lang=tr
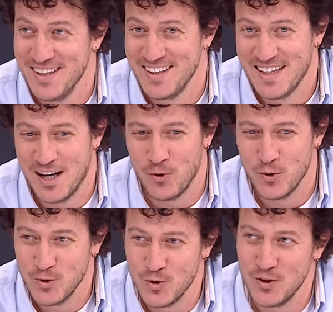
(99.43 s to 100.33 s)
ya
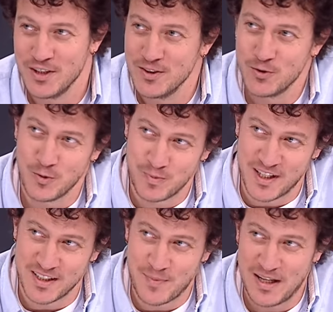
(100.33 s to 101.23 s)
onun oynadığı
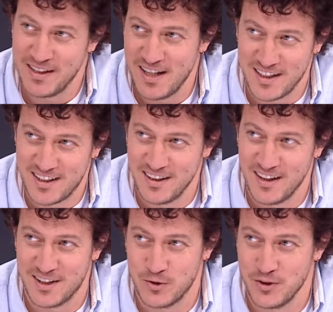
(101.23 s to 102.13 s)
kulüplerde ben ileriki
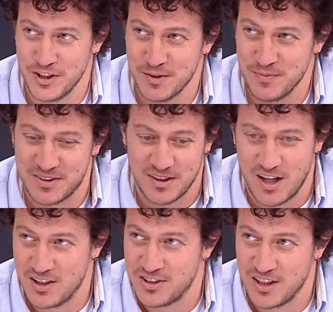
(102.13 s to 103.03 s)
yıllarda oynadım. İşte
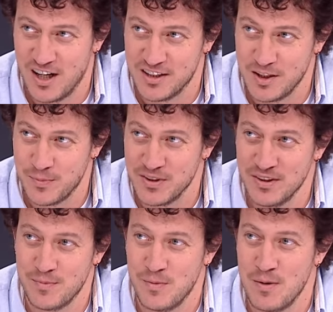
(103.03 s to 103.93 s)
Karşıyaka altyapı,
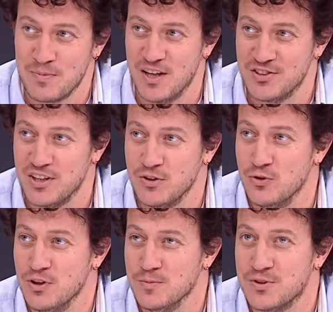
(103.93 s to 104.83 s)
babam Karşıyaka'da
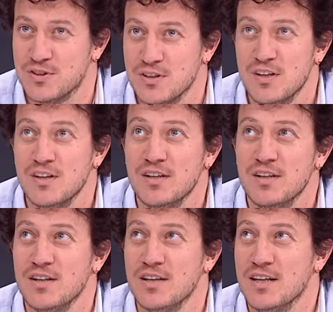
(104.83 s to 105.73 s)
oynamıştı.
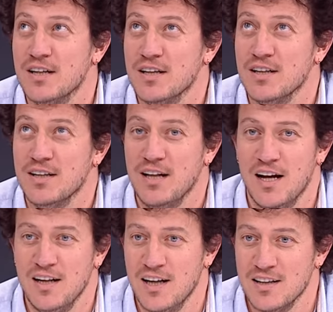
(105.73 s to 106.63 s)
Ee,
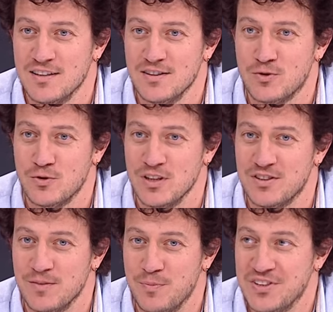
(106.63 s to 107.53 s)
ilerleyen
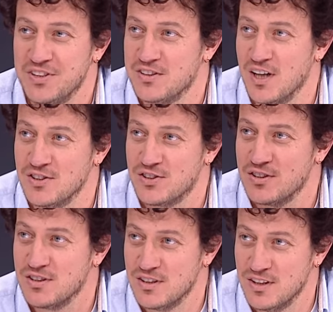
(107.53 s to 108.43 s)
süreçte
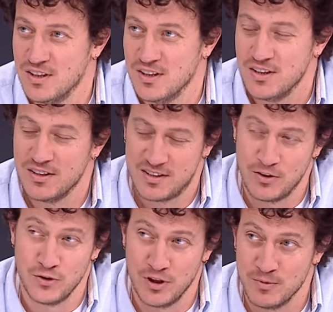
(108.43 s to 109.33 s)
Beşiktaş'ta
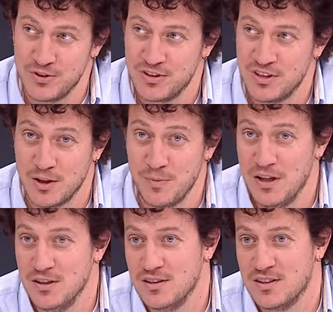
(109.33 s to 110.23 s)
oynamış.
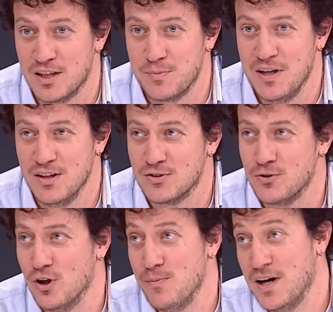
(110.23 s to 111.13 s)
41, 41 yıl
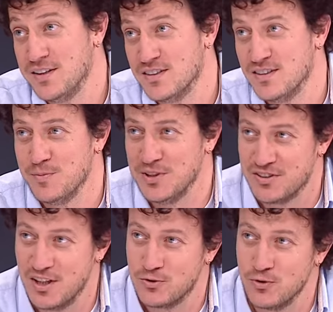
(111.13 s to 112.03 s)
sonra ben
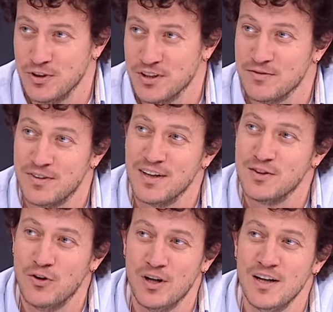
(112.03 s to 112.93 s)
Beşiktaş'ta oynadım falan.
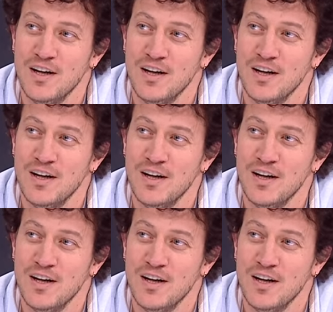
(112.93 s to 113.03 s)
Öyle